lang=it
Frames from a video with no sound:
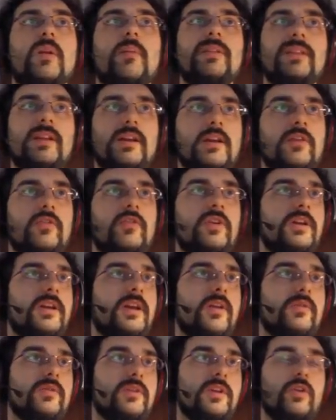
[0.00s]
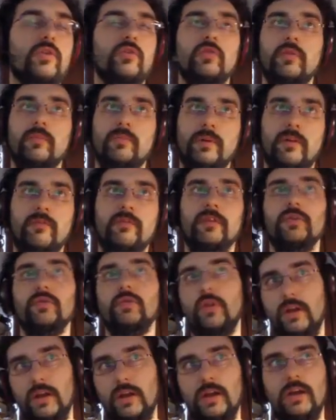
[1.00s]
Metal Gear Solid Ground Zero per il
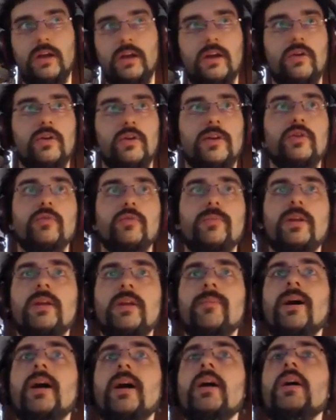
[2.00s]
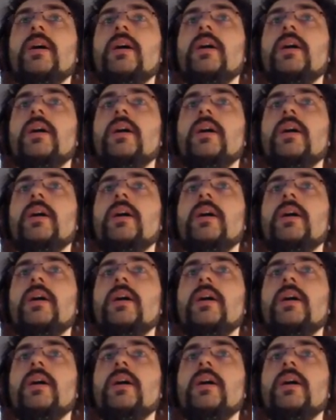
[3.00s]
fattore che ho detto prima.